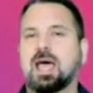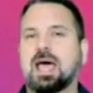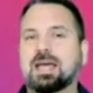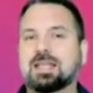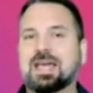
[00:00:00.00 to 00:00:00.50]

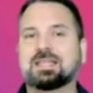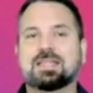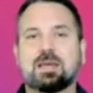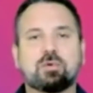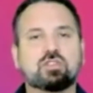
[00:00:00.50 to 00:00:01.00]

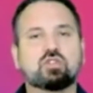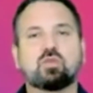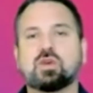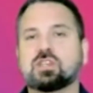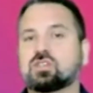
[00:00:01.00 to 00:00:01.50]
Adapta, por
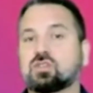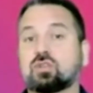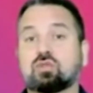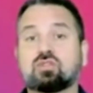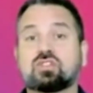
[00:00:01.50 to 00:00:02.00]
supuesto,
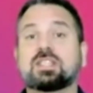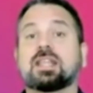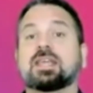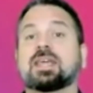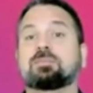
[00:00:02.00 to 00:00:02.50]
tu cita
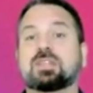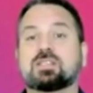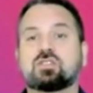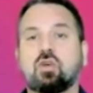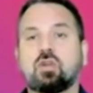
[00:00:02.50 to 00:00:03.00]
de
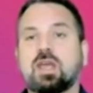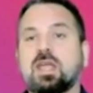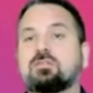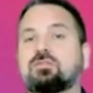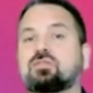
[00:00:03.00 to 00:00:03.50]
captación
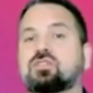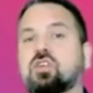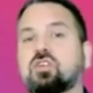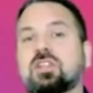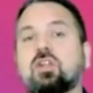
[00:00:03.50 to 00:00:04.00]
en
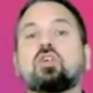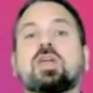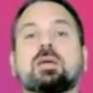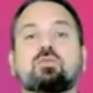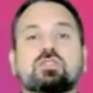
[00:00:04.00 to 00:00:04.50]
función de lo
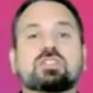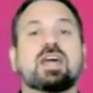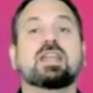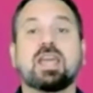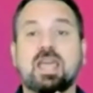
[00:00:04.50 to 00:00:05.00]
que
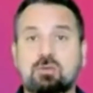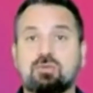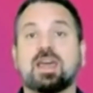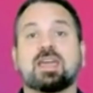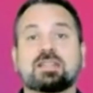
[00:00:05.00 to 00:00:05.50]
buscan en un
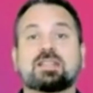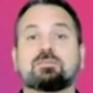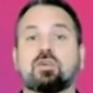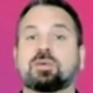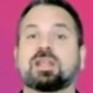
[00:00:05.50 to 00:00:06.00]
agente
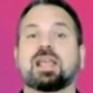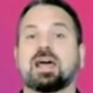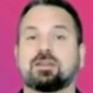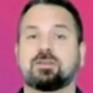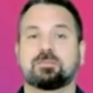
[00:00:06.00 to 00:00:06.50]

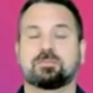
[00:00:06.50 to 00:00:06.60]
inmobiliario.